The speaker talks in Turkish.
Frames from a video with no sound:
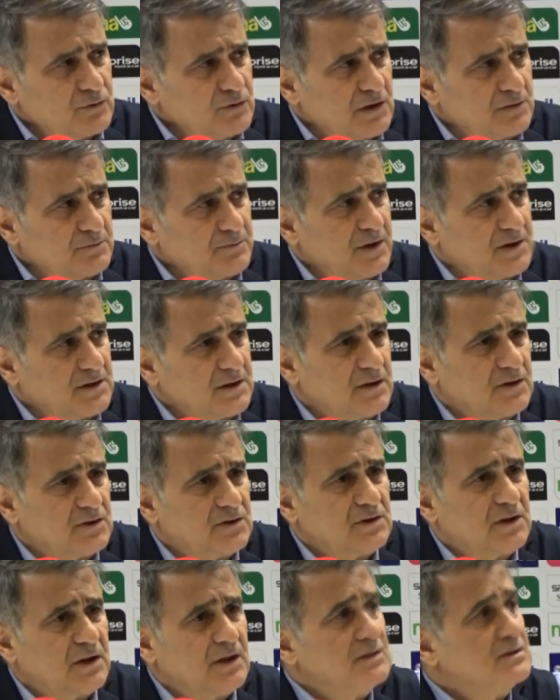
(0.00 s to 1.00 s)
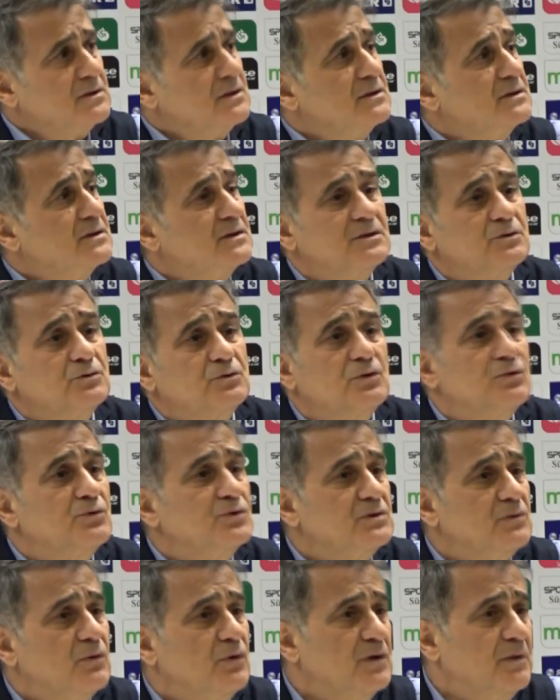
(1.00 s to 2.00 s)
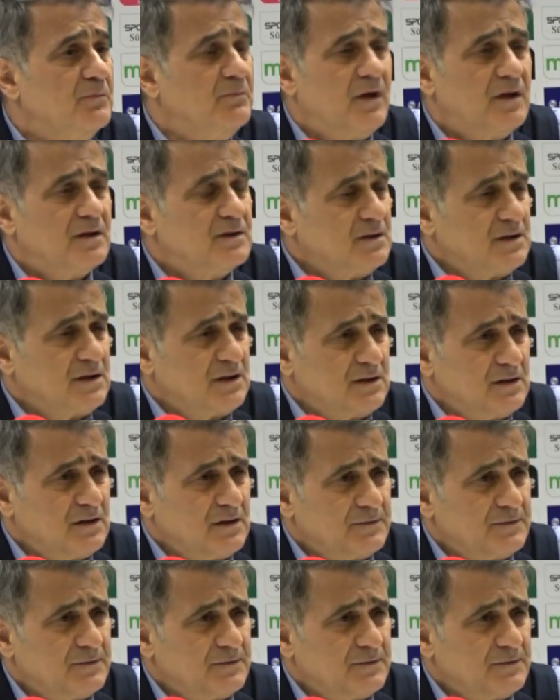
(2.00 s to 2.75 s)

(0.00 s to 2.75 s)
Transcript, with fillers: düzeltmeye çalışacağız. Sizin sorunuz ona bağlı neydi?